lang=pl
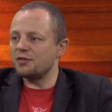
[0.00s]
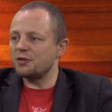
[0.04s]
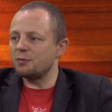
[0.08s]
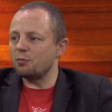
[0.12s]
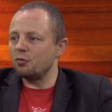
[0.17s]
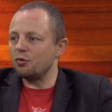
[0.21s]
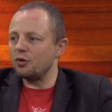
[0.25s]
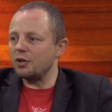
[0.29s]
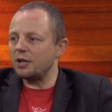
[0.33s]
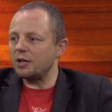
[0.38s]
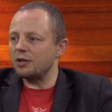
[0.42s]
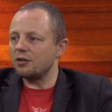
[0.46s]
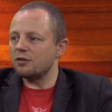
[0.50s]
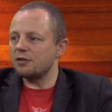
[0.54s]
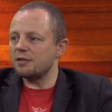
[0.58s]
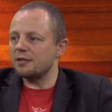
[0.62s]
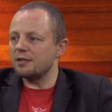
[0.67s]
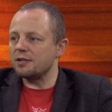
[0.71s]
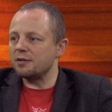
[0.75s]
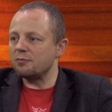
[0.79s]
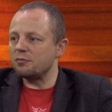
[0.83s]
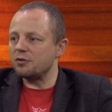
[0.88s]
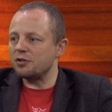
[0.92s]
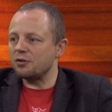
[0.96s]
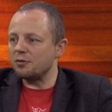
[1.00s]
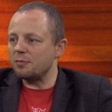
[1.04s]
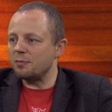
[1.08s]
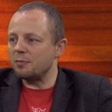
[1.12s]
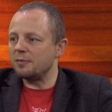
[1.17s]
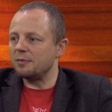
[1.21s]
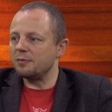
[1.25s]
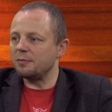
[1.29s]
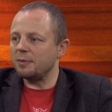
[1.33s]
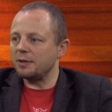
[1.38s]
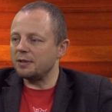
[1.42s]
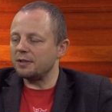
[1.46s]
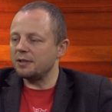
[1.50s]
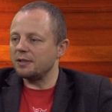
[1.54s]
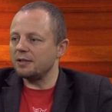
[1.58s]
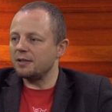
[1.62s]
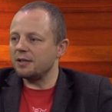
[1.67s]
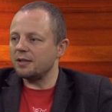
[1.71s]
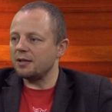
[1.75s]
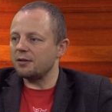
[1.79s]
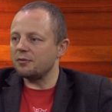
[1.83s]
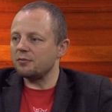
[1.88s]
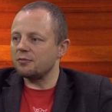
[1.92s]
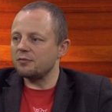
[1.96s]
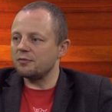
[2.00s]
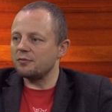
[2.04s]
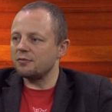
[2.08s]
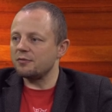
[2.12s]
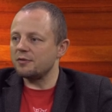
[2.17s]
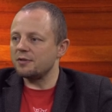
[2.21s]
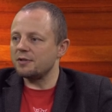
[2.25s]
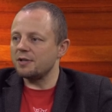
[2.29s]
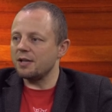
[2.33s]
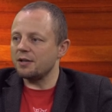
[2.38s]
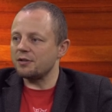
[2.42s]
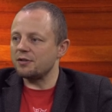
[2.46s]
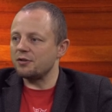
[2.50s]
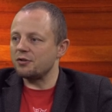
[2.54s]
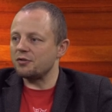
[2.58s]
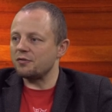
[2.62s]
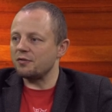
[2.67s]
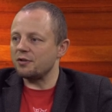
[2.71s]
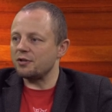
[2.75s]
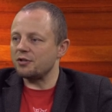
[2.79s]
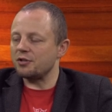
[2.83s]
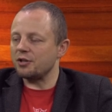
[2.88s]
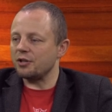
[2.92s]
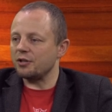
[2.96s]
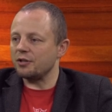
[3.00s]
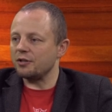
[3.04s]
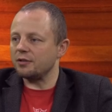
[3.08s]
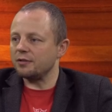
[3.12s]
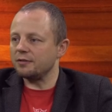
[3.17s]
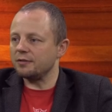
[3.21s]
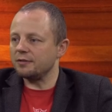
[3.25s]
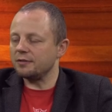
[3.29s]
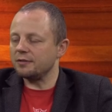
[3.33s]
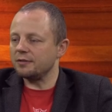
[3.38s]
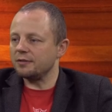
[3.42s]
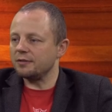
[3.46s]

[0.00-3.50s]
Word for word: wspólnego z tym, co pan generał zna z doświadczenia. Nie,